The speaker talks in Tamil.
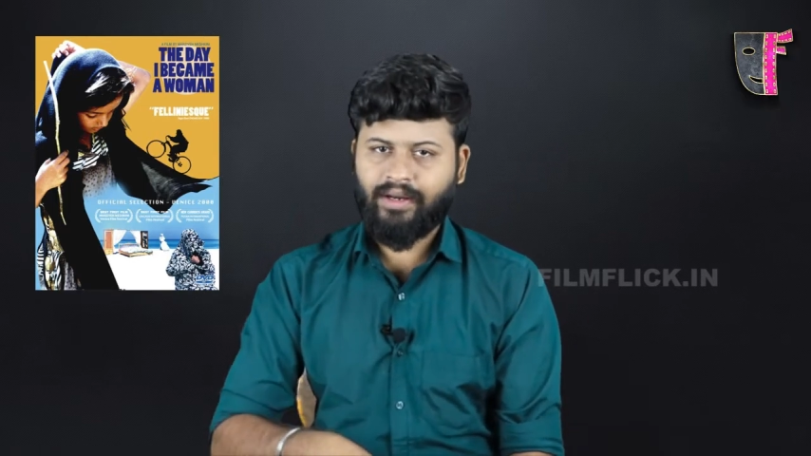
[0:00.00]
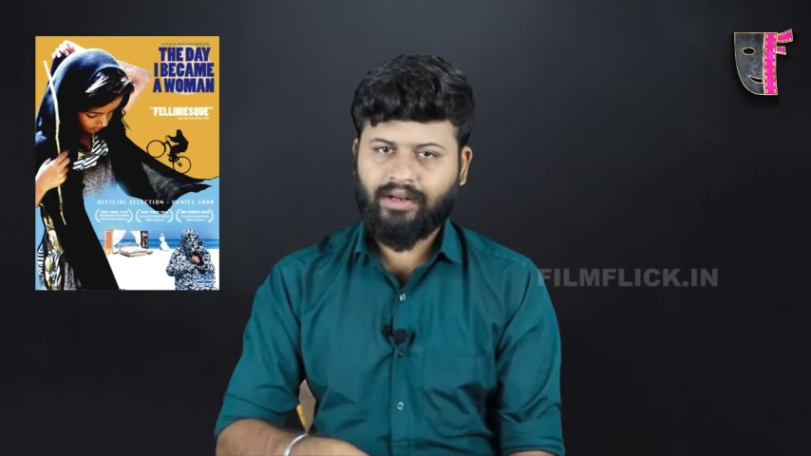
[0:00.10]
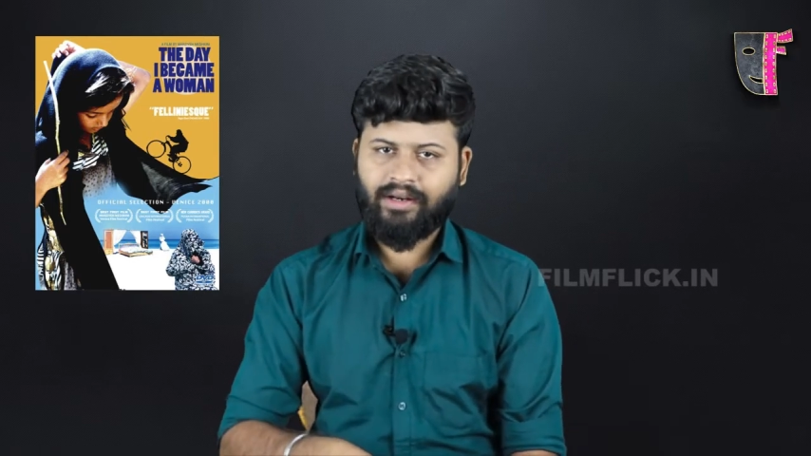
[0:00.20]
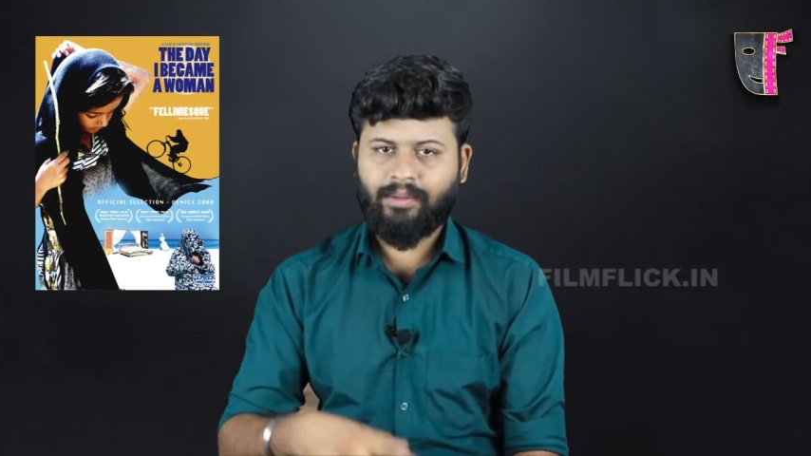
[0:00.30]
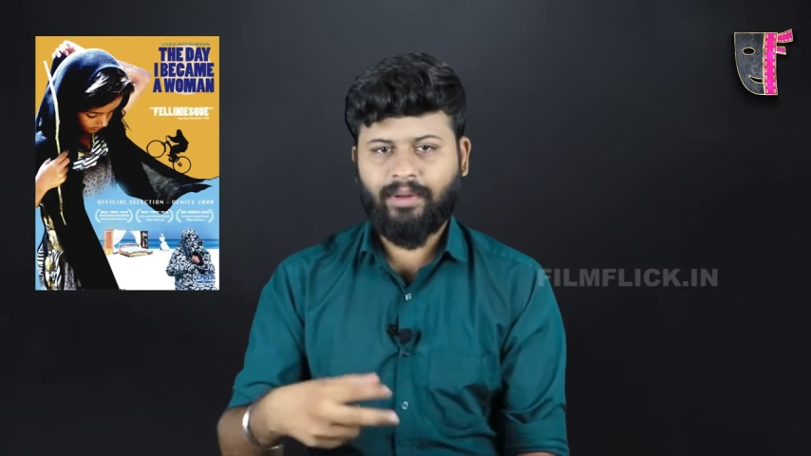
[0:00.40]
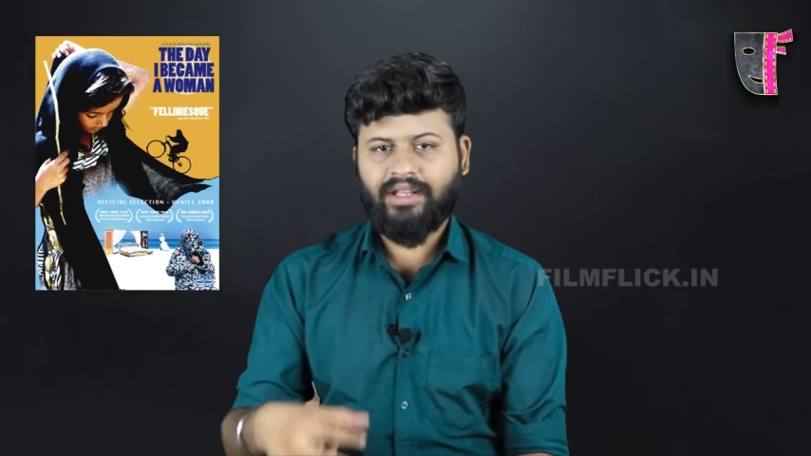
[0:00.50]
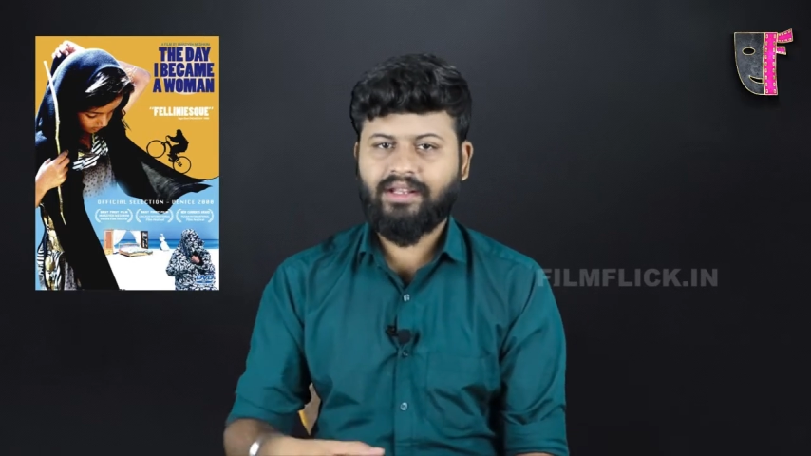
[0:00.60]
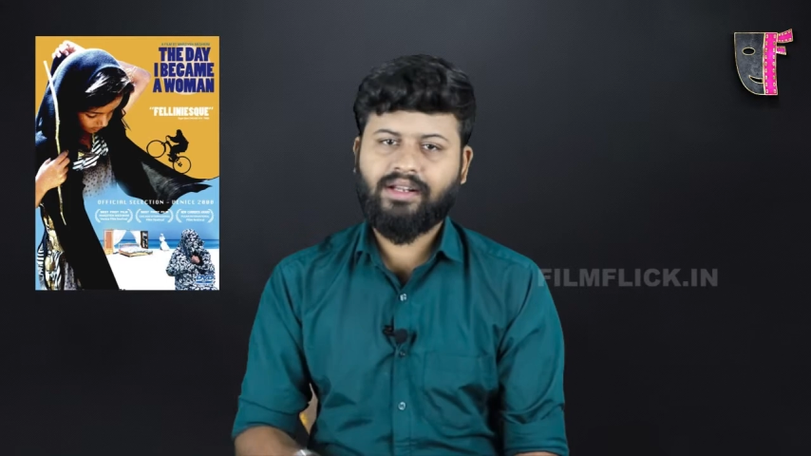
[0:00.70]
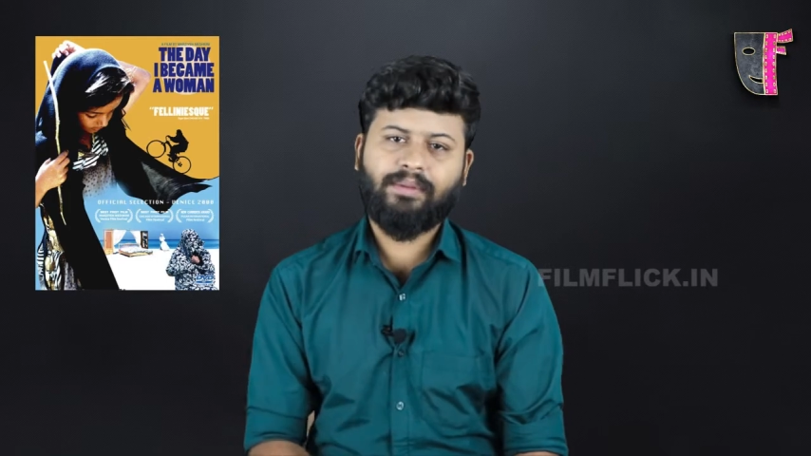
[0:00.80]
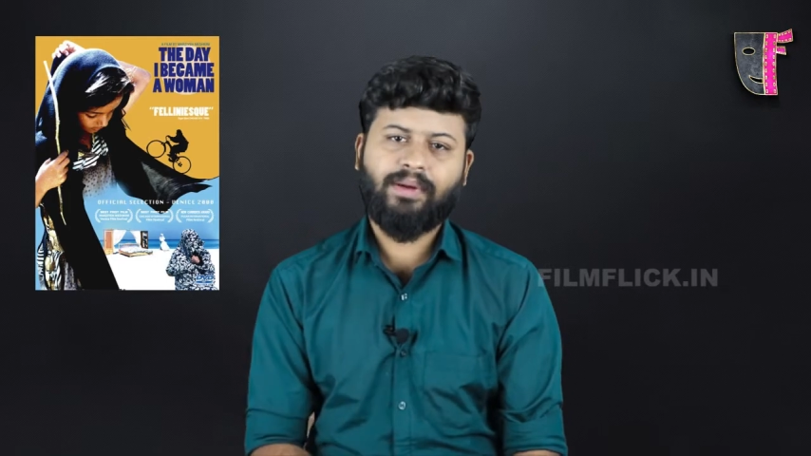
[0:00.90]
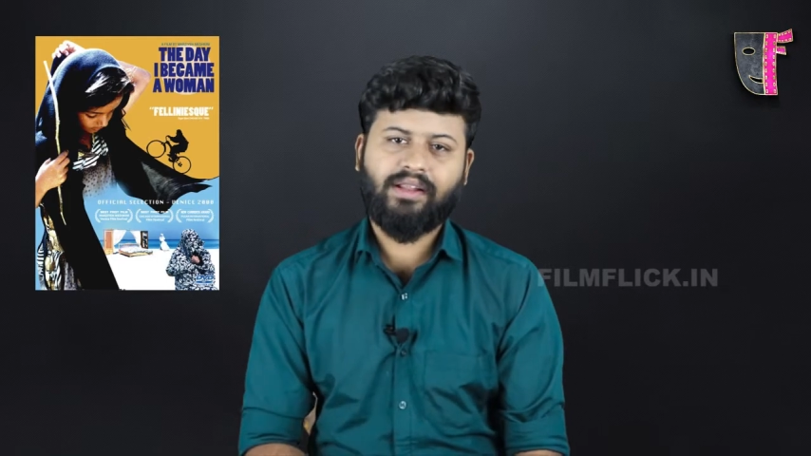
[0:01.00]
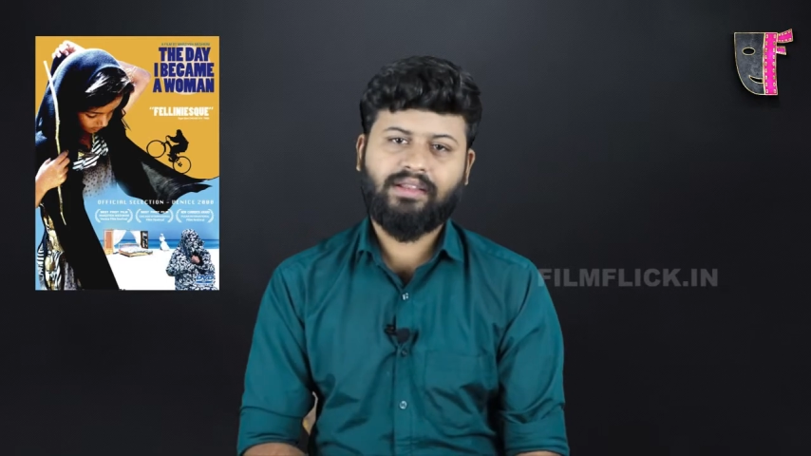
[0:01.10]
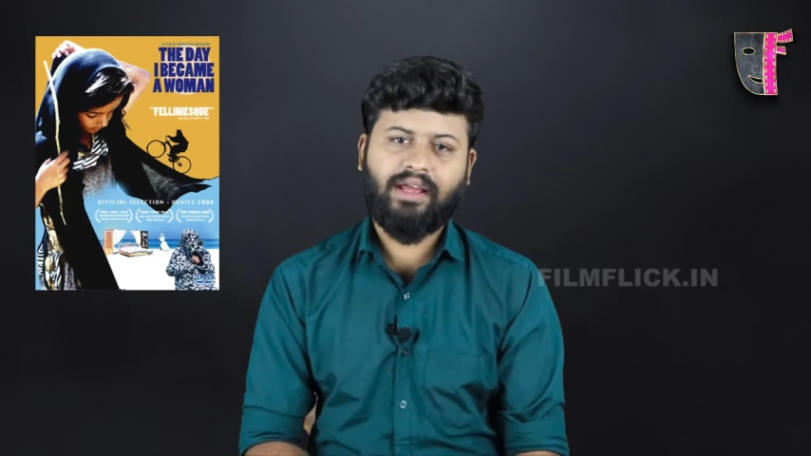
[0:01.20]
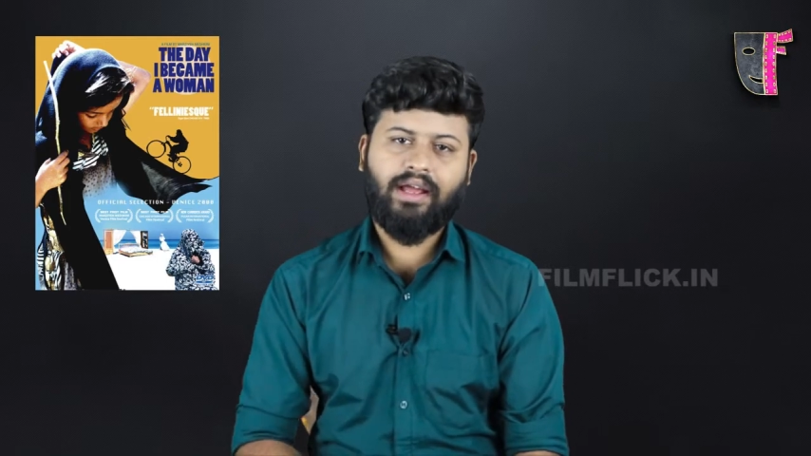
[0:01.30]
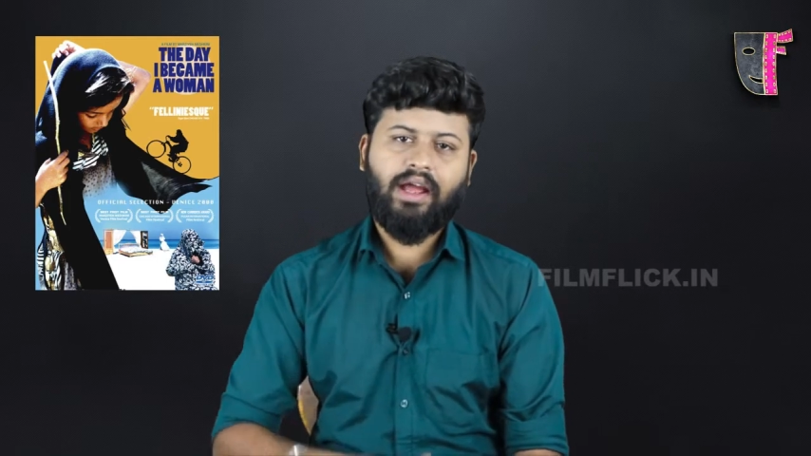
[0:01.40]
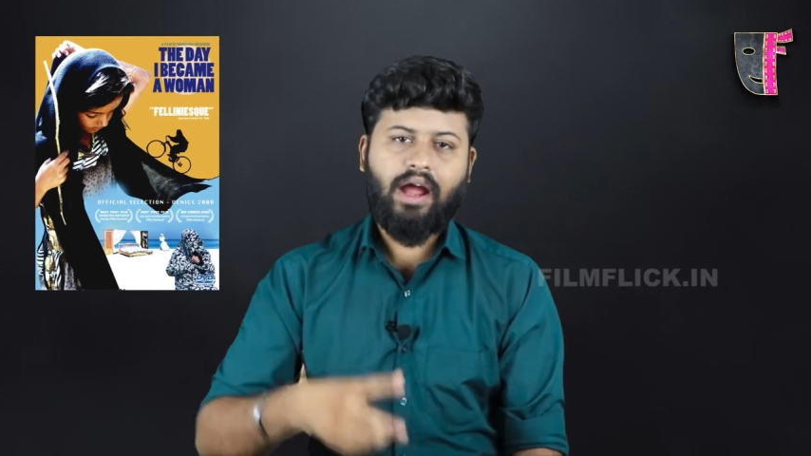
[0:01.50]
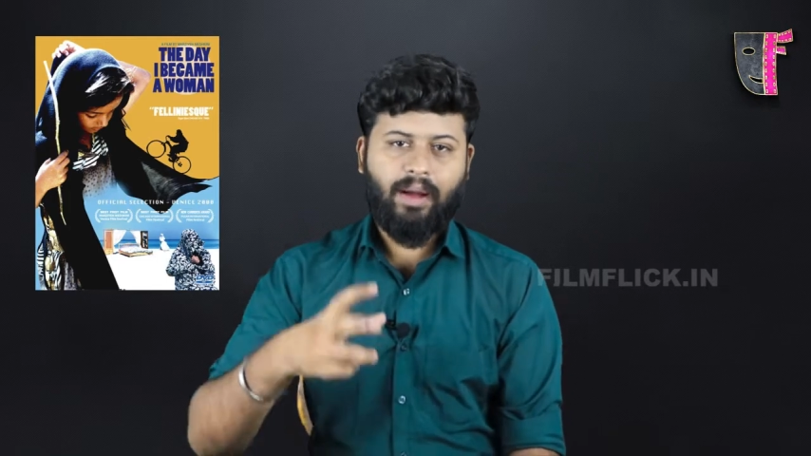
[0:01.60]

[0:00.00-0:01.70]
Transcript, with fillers: பிறக்கல மதியம் தானே பிறந்தேன்